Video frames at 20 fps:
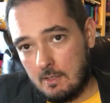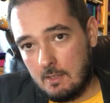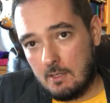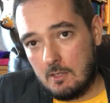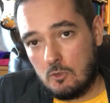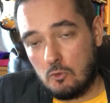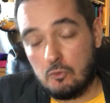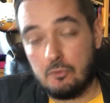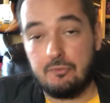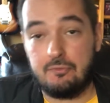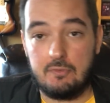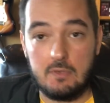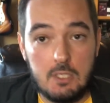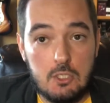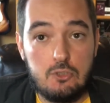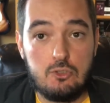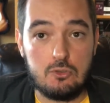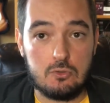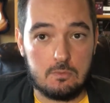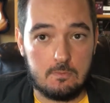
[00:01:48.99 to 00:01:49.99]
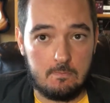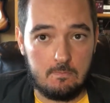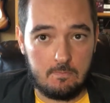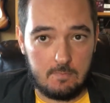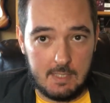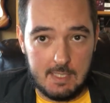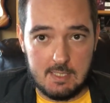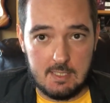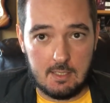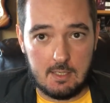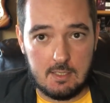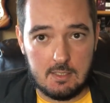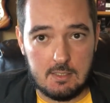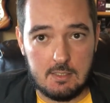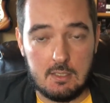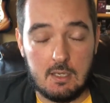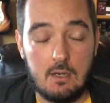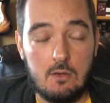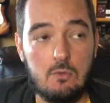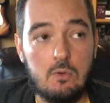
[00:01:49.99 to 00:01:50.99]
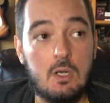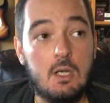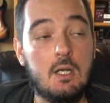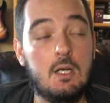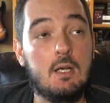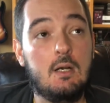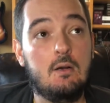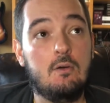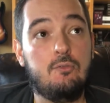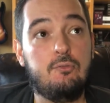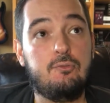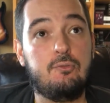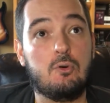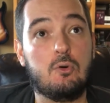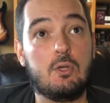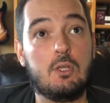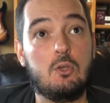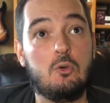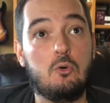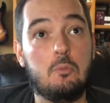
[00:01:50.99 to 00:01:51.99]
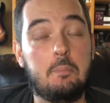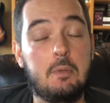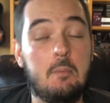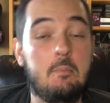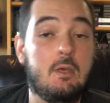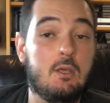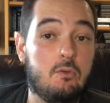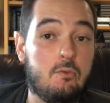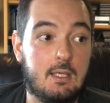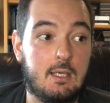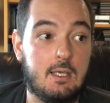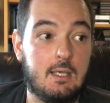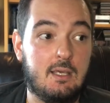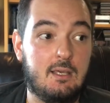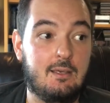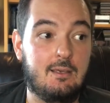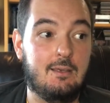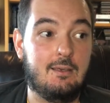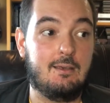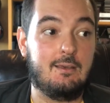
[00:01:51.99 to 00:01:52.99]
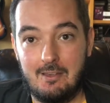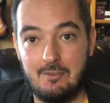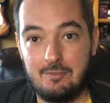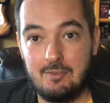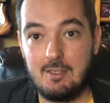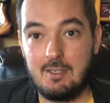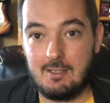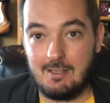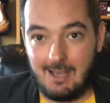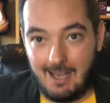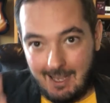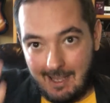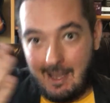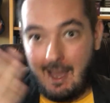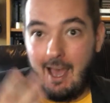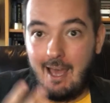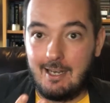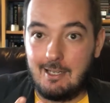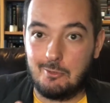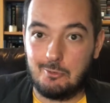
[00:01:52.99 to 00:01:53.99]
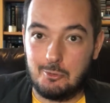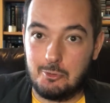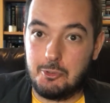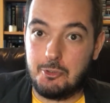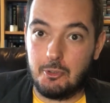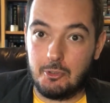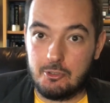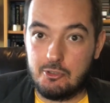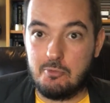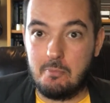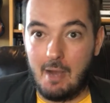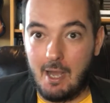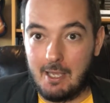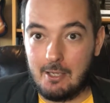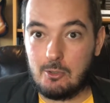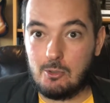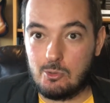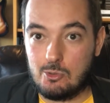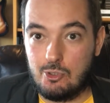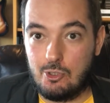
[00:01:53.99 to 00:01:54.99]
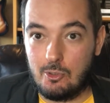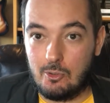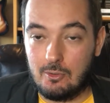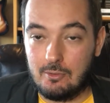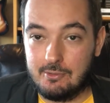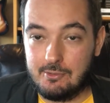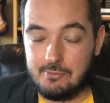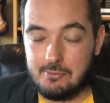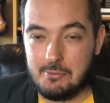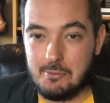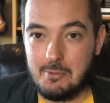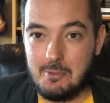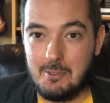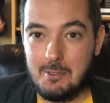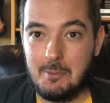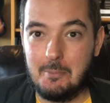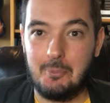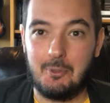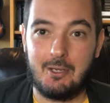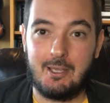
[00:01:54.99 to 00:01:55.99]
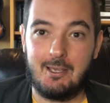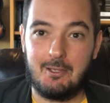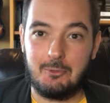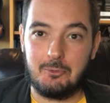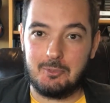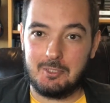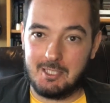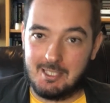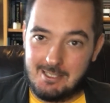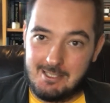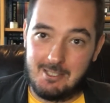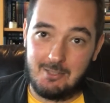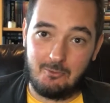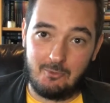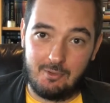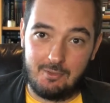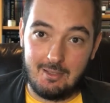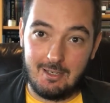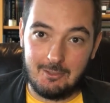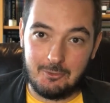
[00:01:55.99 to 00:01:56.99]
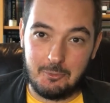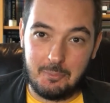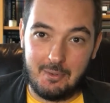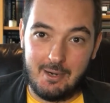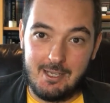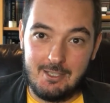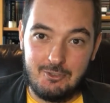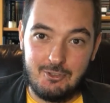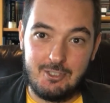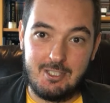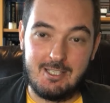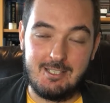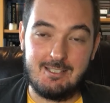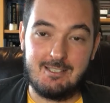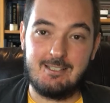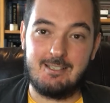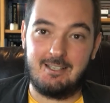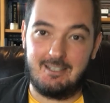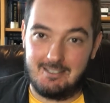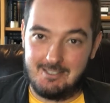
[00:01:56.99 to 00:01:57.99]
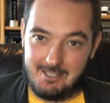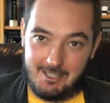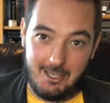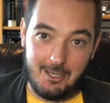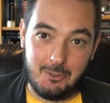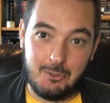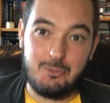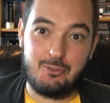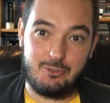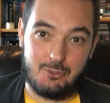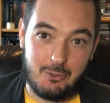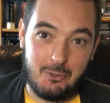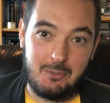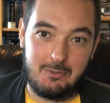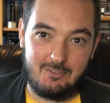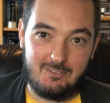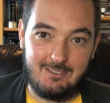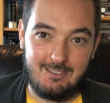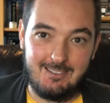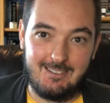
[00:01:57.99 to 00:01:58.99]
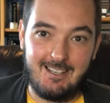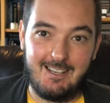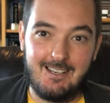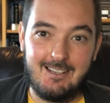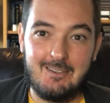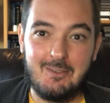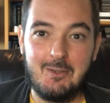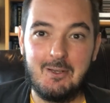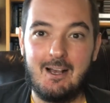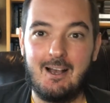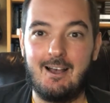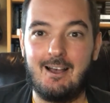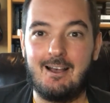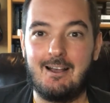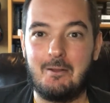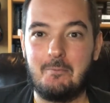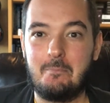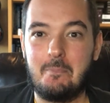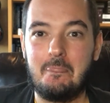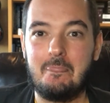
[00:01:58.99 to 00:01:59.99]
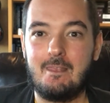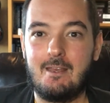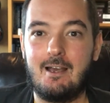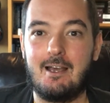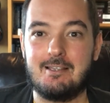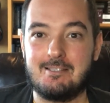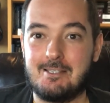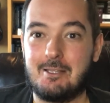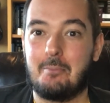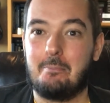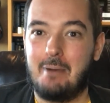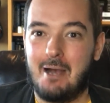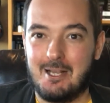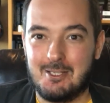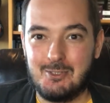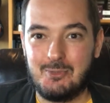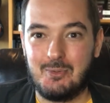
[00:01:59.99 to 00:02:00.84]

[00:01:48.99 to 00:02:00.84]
E o vídeo dessa canção foi o primeiro que teve a cara do George Michael de novo, porque no Listen Without Prejudice ele se recusou né, a, a estampar